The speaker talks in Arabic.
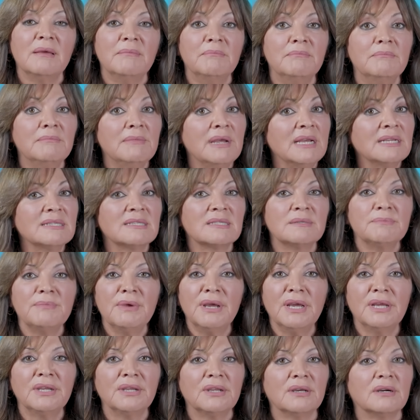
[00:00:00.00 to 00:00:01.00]
ما
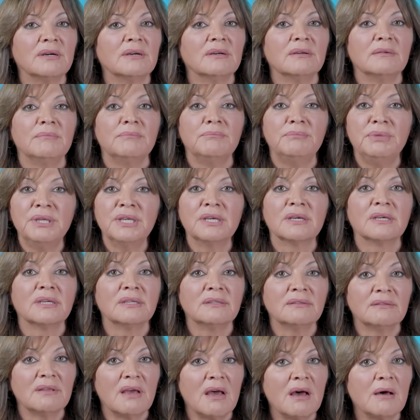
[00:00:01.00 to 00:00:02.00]
سمعنا
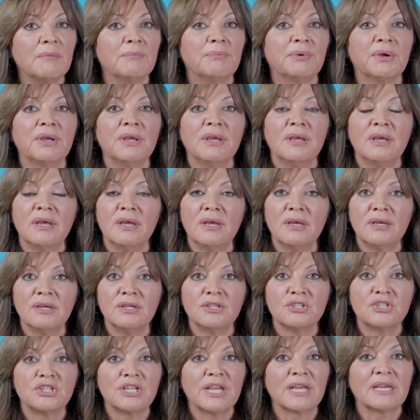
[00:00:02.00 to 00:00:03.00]
بخطاب آه،
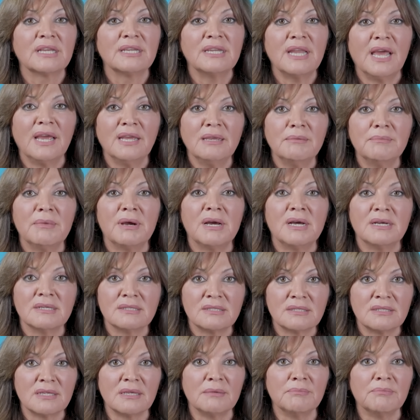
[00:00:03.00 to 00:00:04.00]
شيخ نعيم
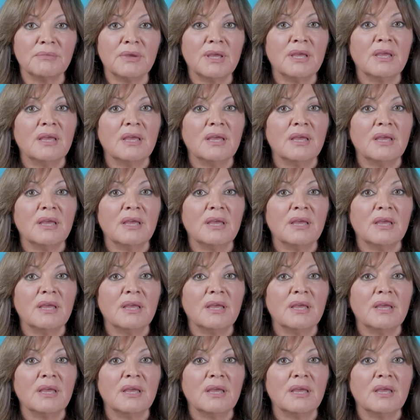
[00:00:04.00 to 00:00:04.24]
قاسم